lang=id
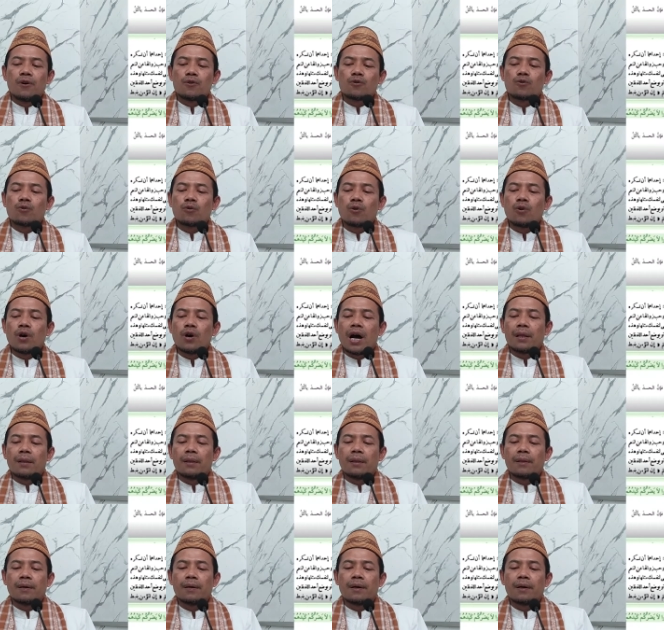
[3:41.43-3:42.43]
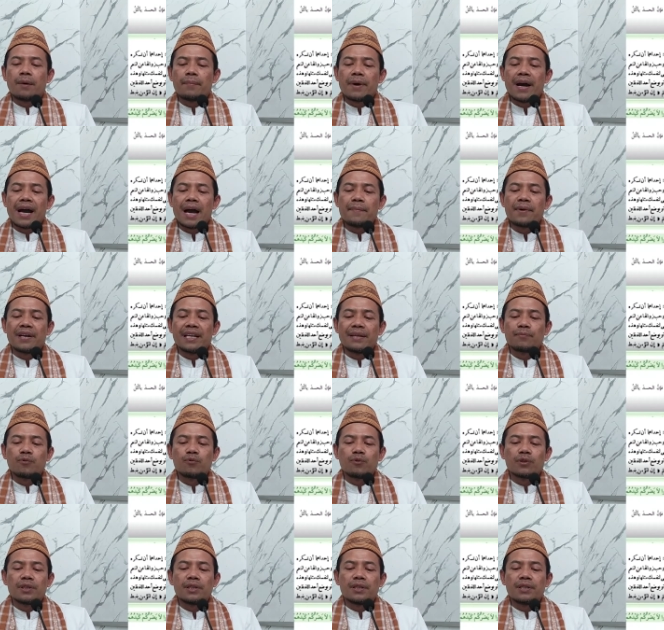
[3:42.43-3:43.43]
sungguh Allah Maha
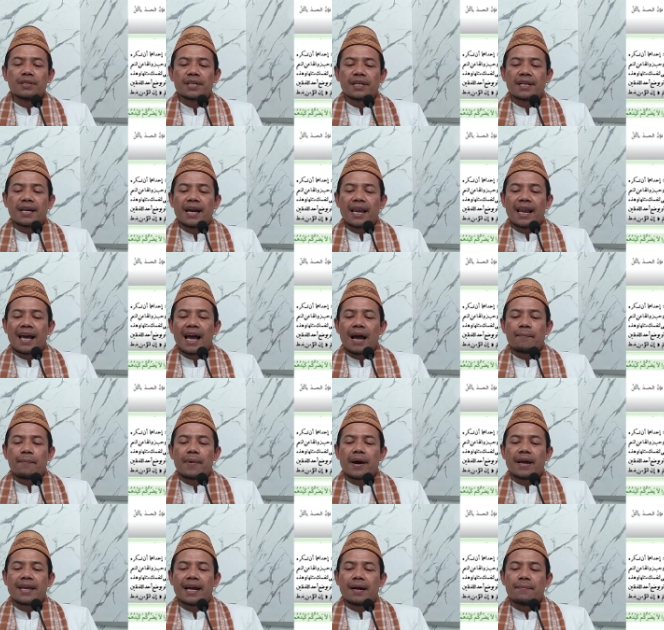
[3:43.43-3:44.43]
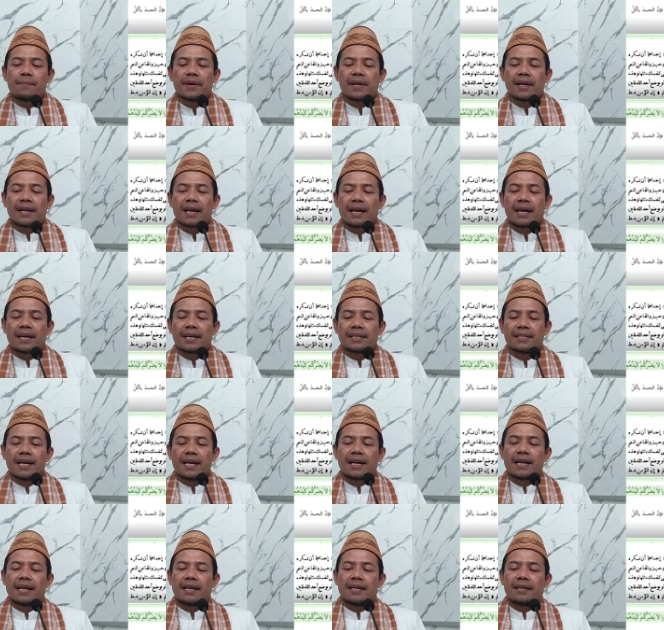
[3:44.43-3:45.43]
meliputi segala apa yang mereka
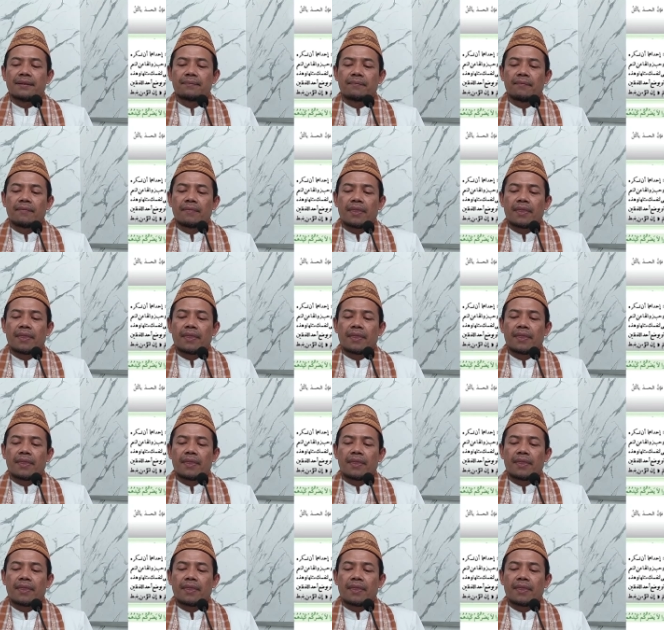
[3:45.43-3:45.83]
kerjakan